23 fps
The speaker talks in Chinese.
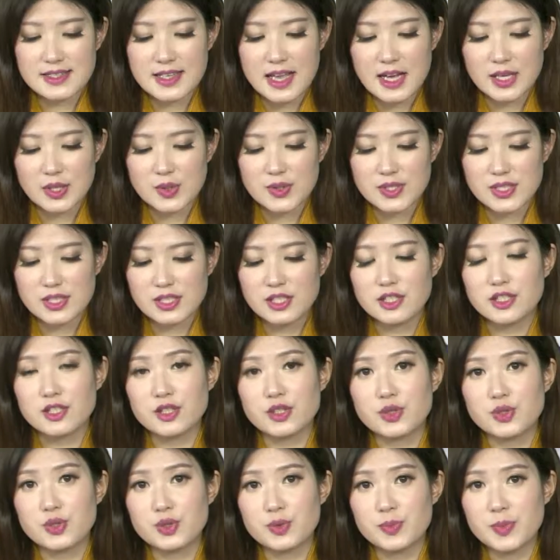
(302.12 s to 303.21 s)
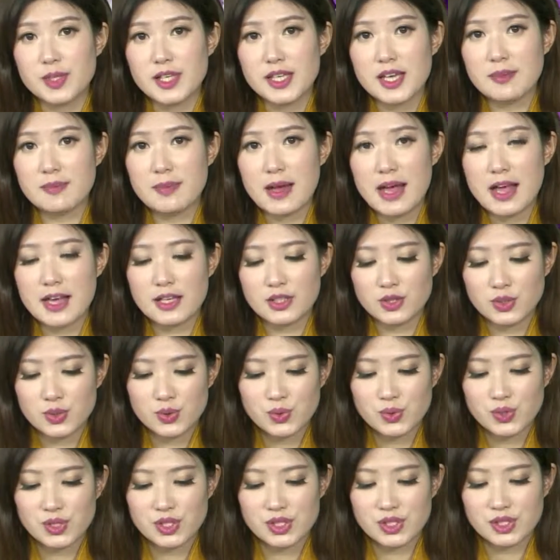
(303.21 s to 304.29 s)
采购经理指数 PMI
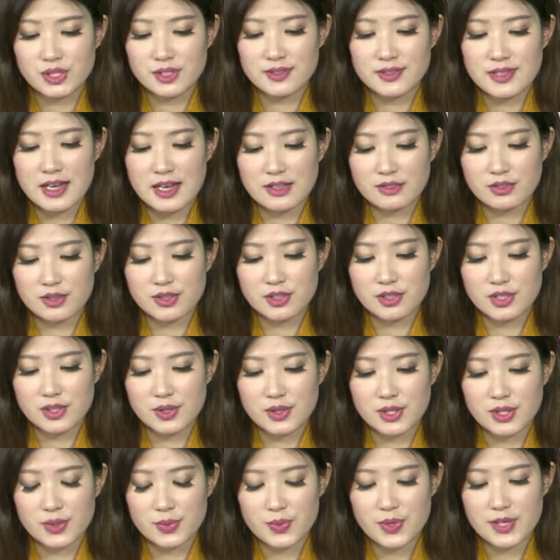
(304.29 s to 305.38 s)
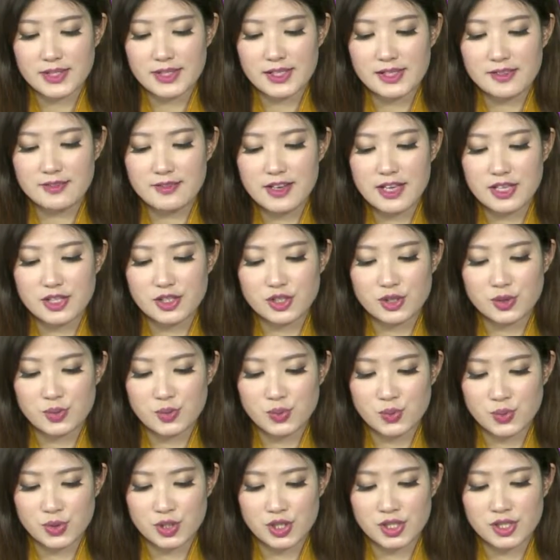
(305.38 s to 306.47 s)
初值降至六个月低位至
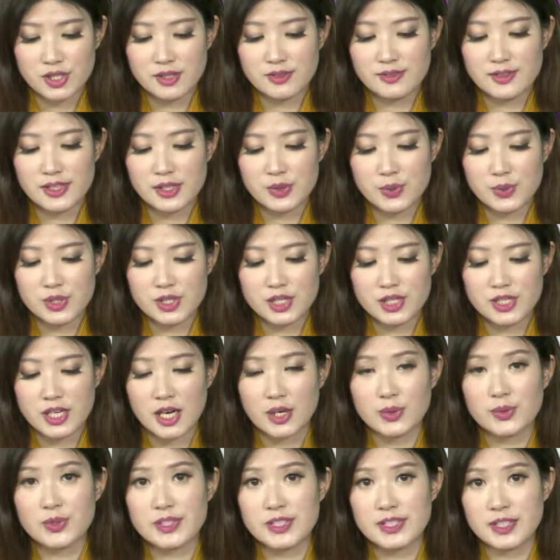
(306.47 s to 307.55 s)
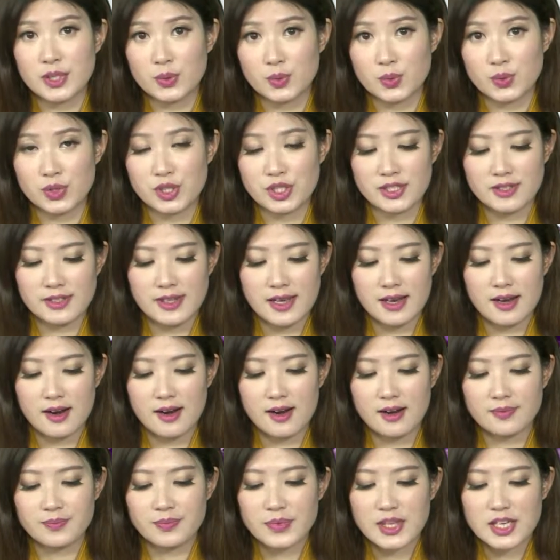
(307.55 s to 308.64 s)
五十，低于市场预期的五十点
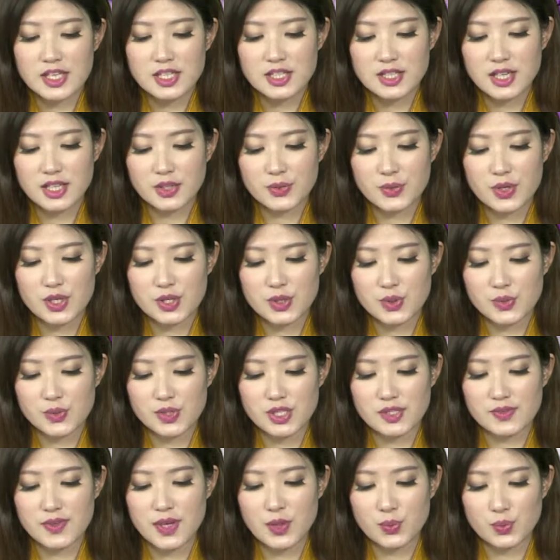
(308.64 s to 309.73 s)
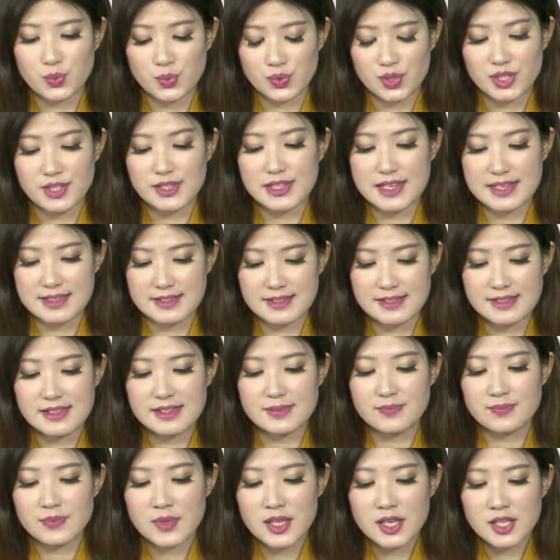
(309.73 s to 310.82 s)
二。上个月中值为五十点
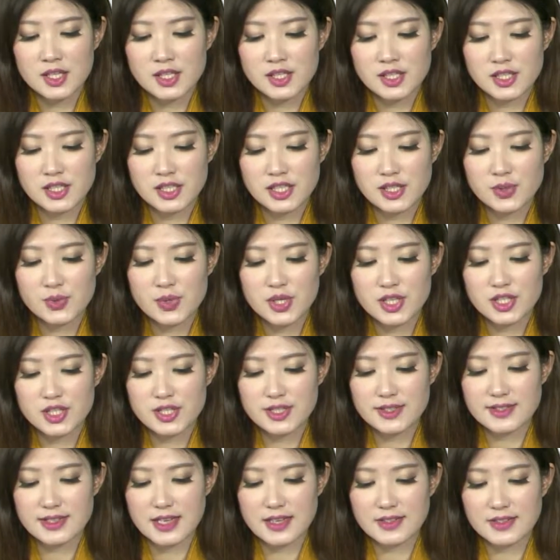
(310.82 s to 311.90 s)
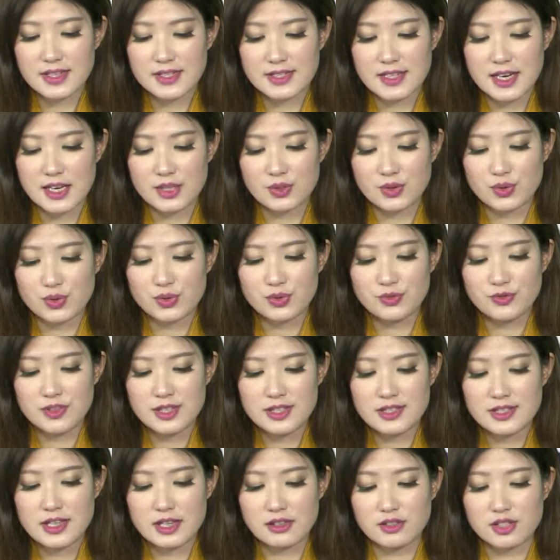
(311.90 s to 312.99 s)
四，十一月制造业产出
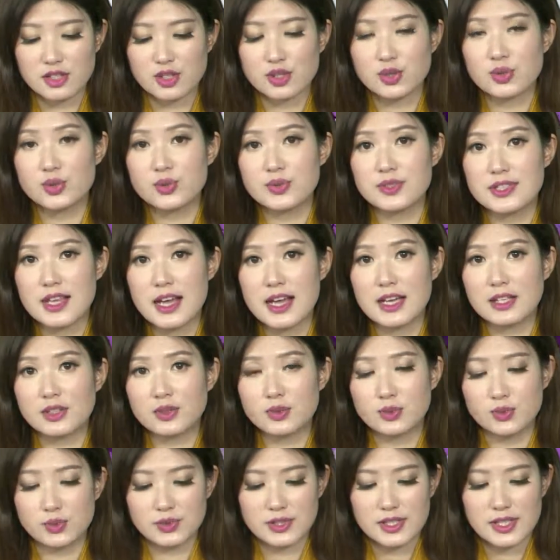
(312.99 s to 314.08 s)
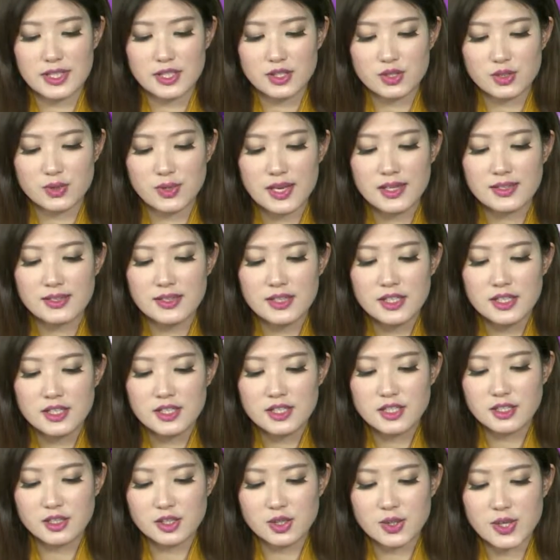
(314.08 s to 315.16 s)
分项指数再度跌穿
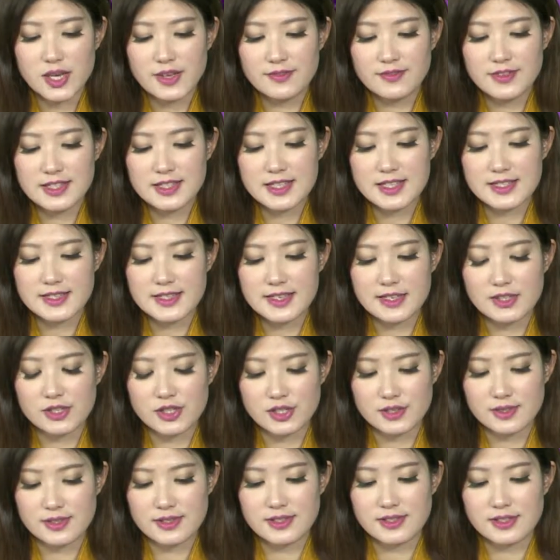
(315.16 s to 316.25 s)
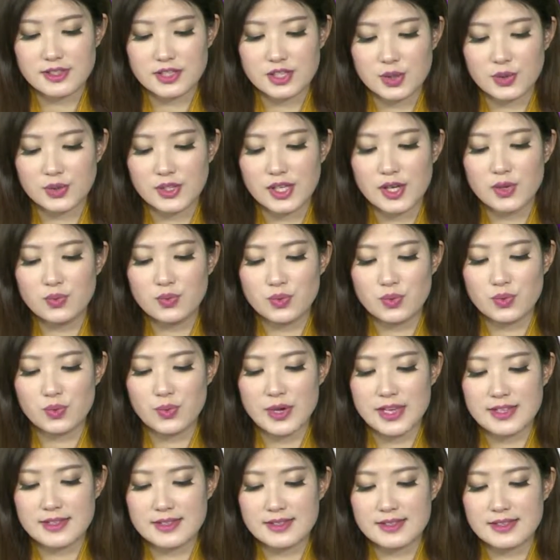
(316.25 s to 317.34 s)
盛衰分界线至四十九点五，
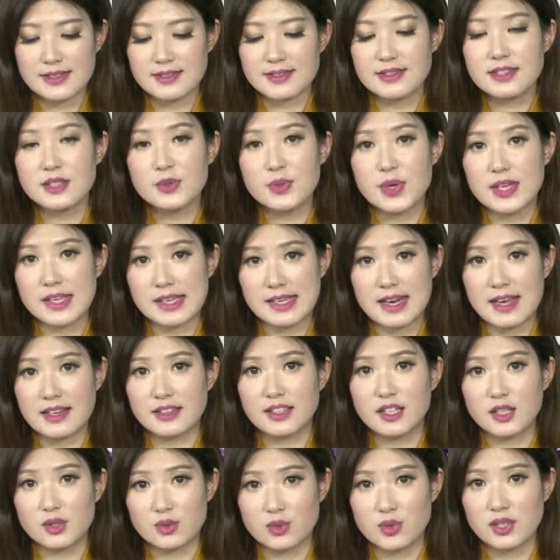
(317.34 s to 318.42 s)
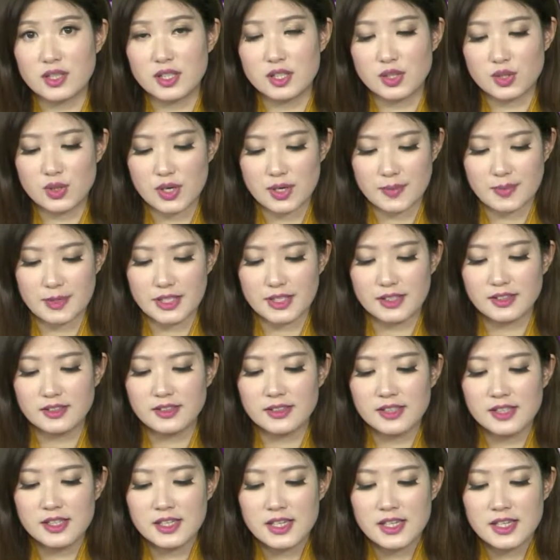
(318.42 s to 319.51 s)
为今年四月以来的最低水平。
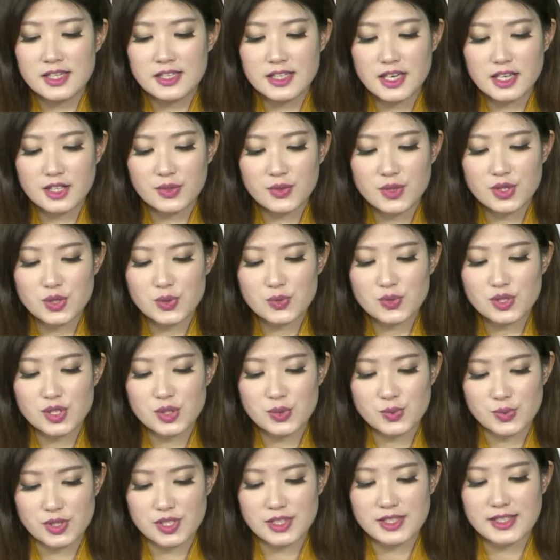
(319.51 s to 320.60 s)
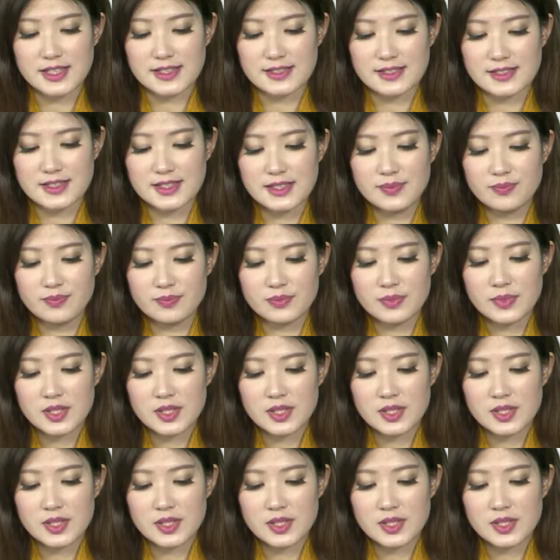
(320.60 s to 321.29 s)
上个月中值五十点七。